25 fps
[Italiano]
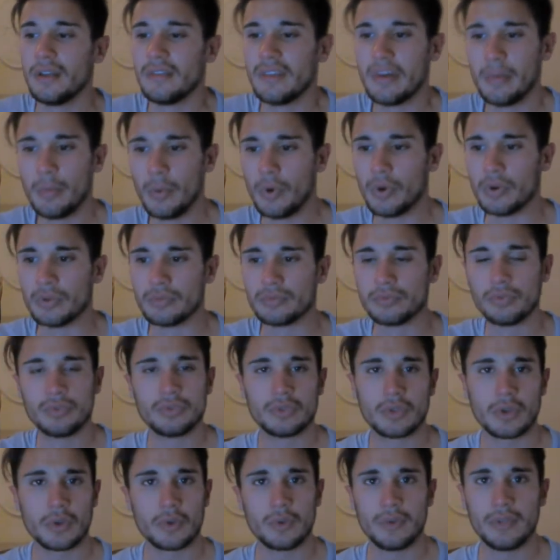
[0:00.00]
Vabbè,
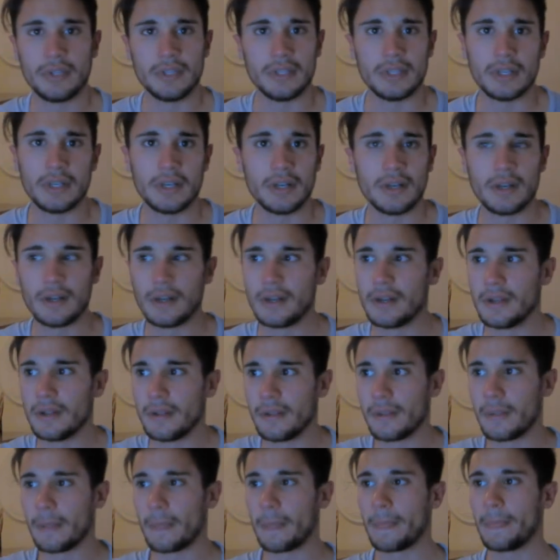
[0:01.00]
tutto qui.
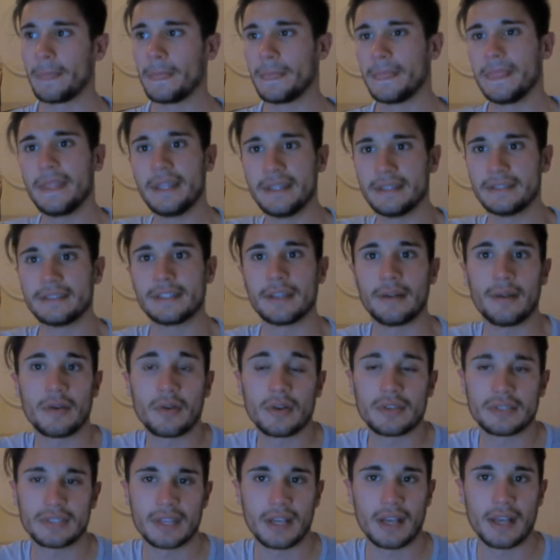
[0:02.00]
Uh, niente, è una
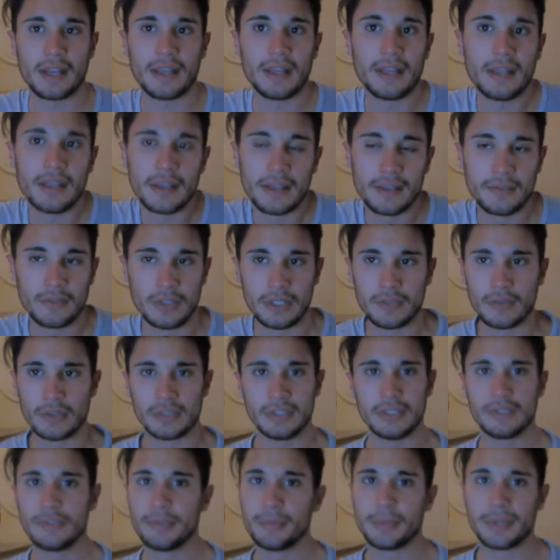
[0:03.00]
cosa che, che,
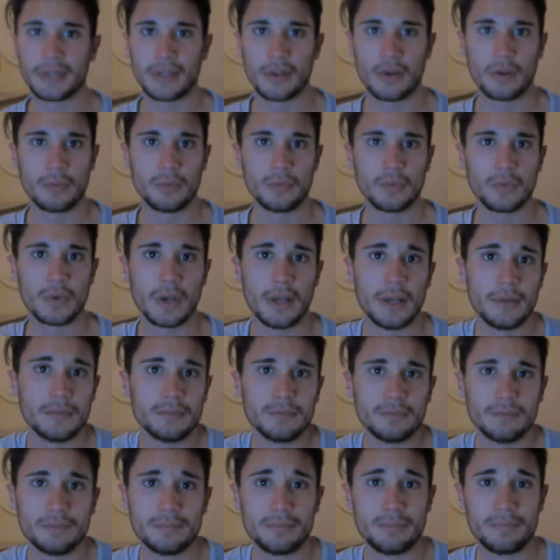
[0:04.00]
volevo dirvi perché comunque è
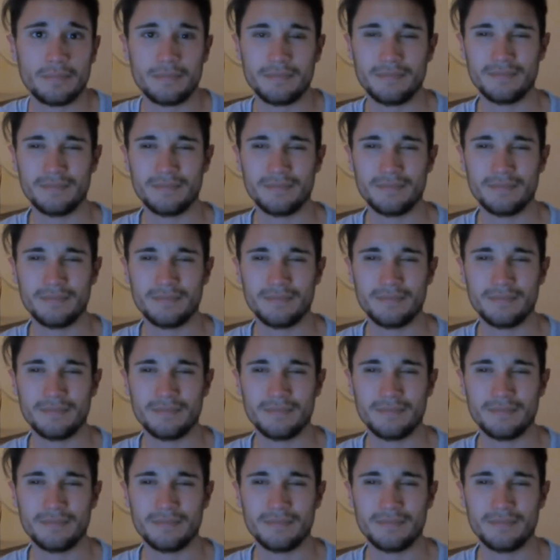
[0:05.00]
un,